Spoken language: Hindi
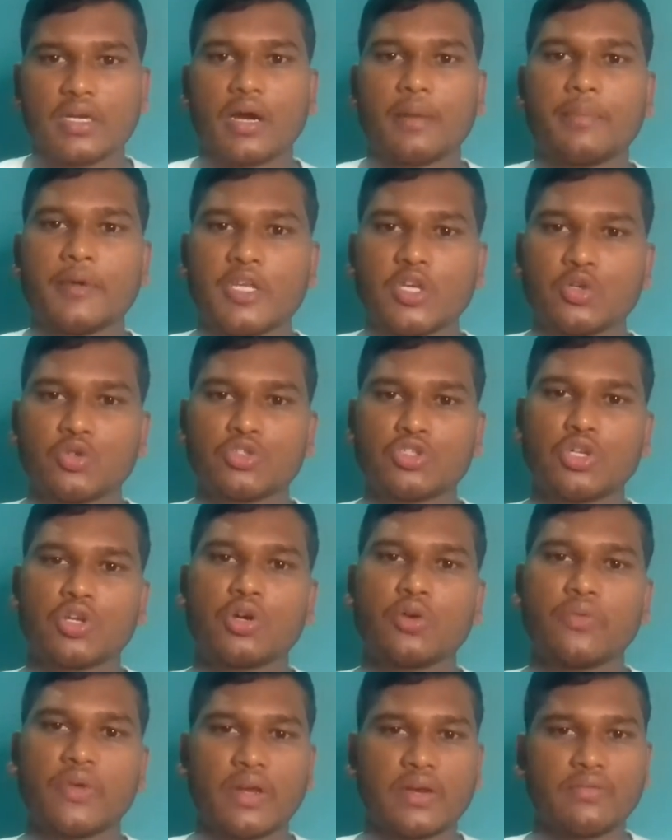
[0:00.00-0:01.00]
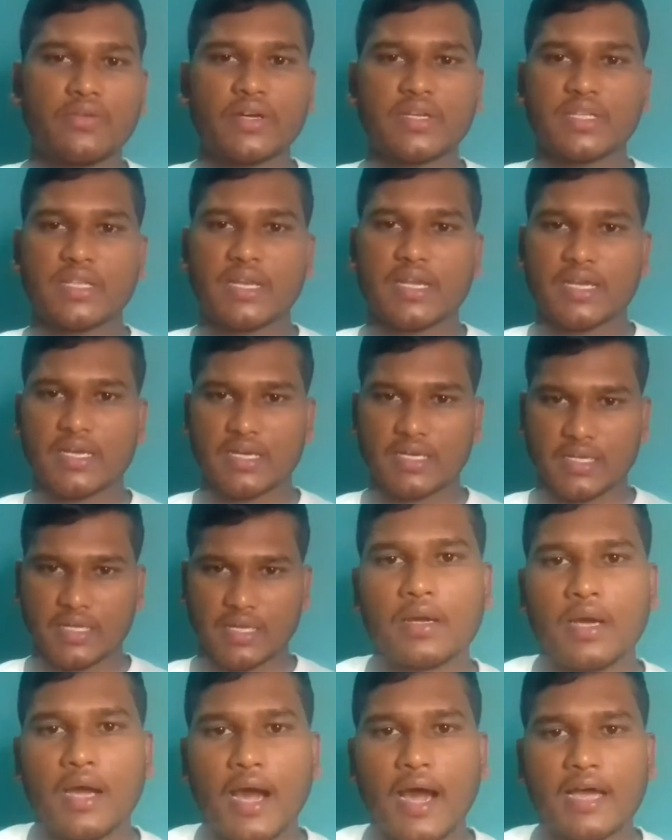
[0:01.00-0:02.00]
अपने यूजर को बेनिफिट देने के लिए
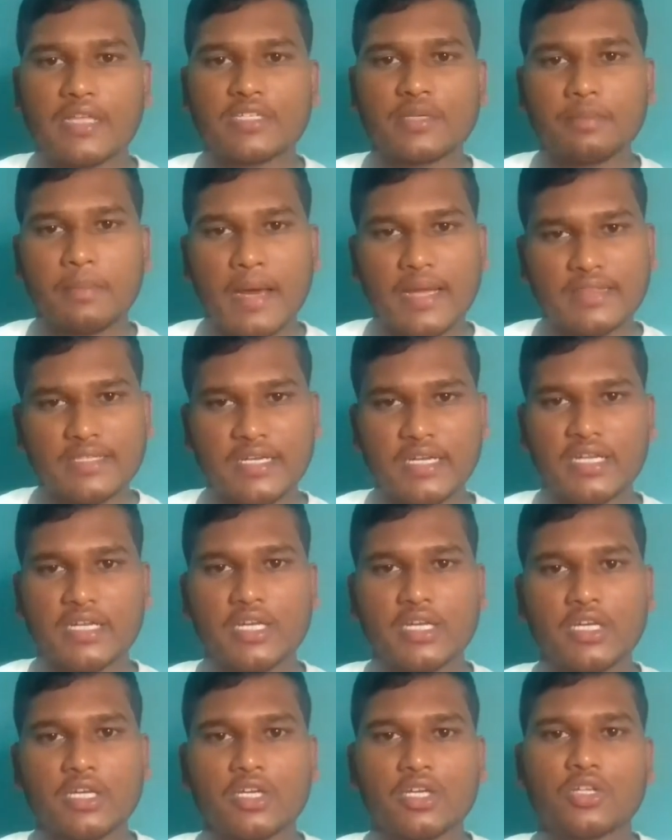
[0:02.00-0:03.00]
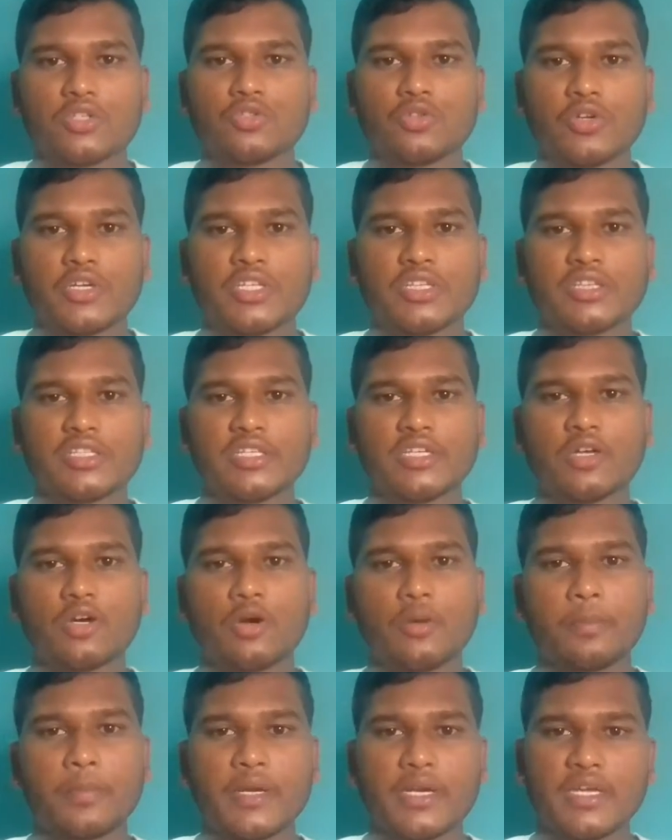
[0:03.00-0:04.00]
आज हम बात करेंगे जो कि इन तीनों
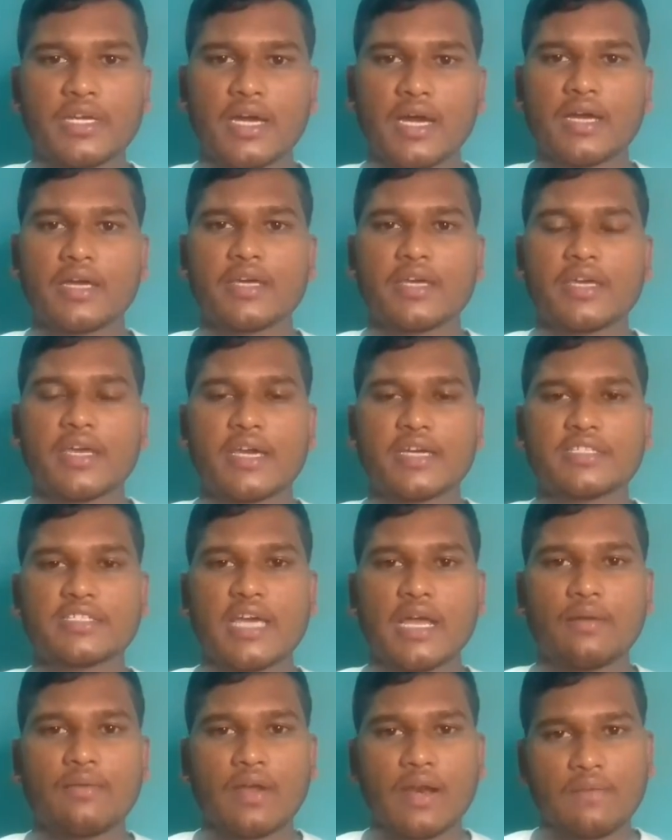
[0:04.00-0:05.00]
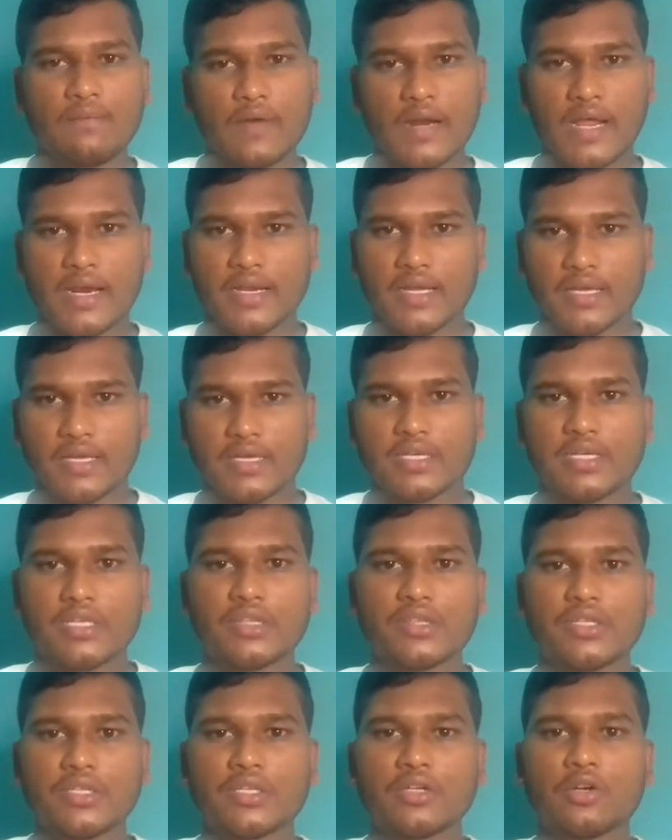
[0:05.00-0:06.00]
कंपनी का एक साल वाला प्लान है इन
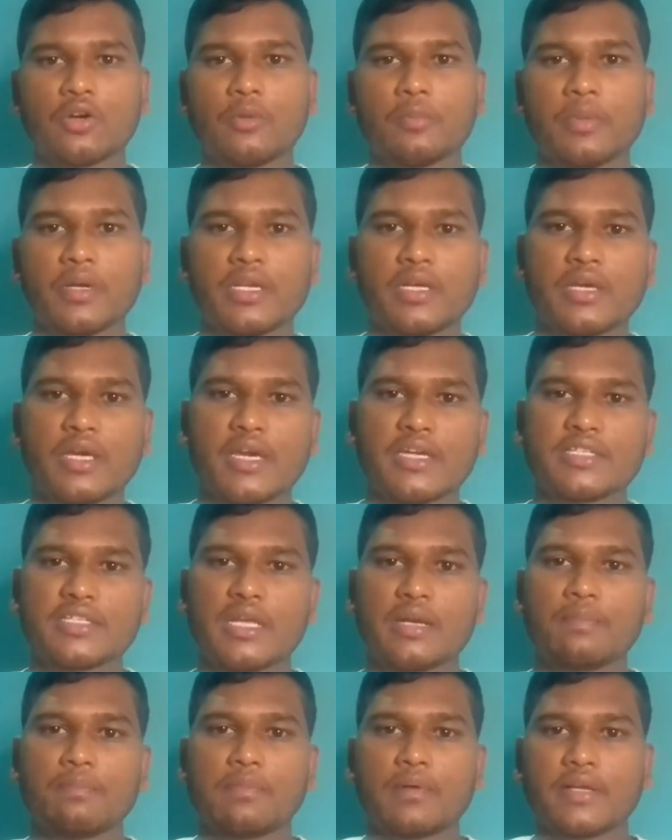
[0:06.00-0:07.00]
तीनों कंपनी के एक साल